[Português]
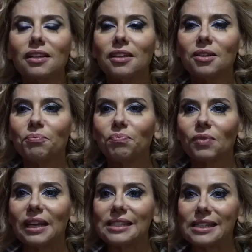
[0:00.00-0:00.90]

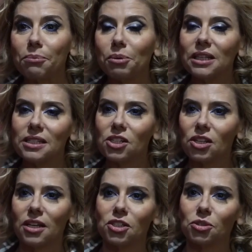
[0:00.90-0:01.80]
hum, sempre que
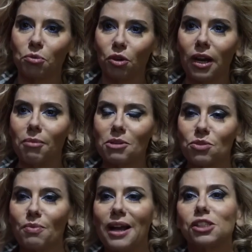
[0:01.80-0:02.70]
existem estes
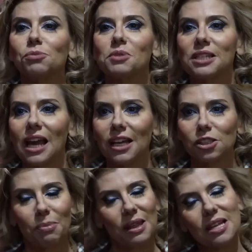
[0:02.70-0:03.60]
programas mais
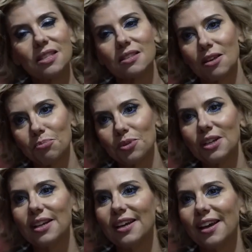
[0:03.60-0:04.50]
especiais pedem sempre
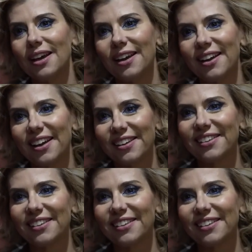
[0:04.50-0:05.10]
uh,